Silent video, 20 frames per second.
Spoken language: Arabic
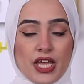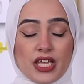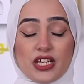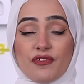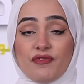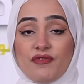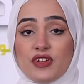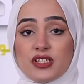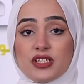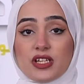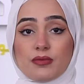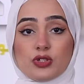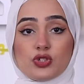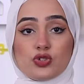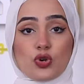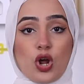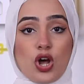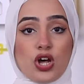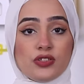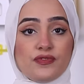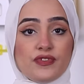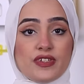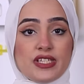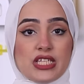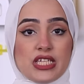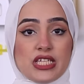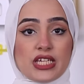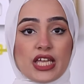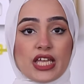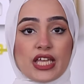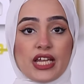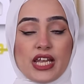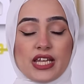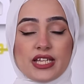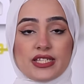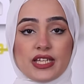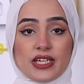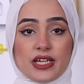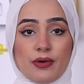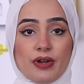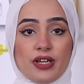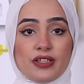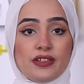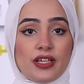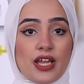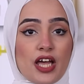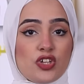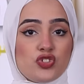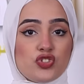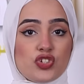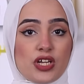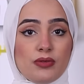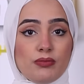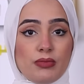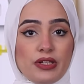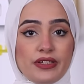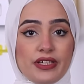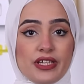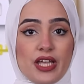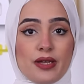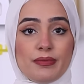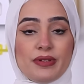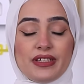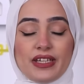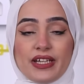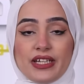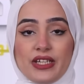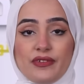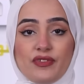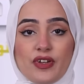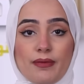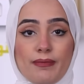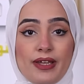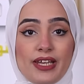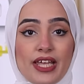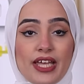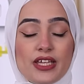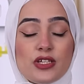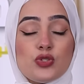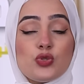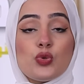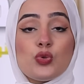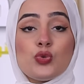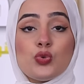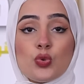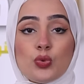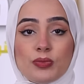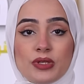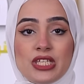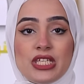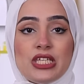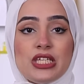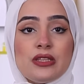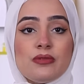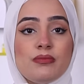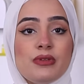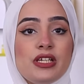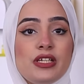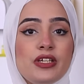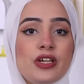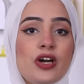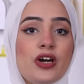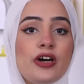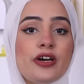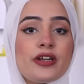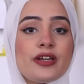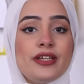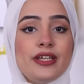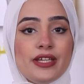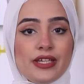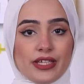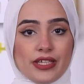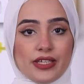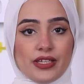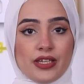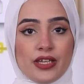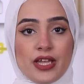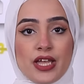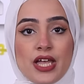نفذنا مشروعات في سيناء خلال السنوات العشر الماضية بتكلفة بلغت 600 مليار جنيه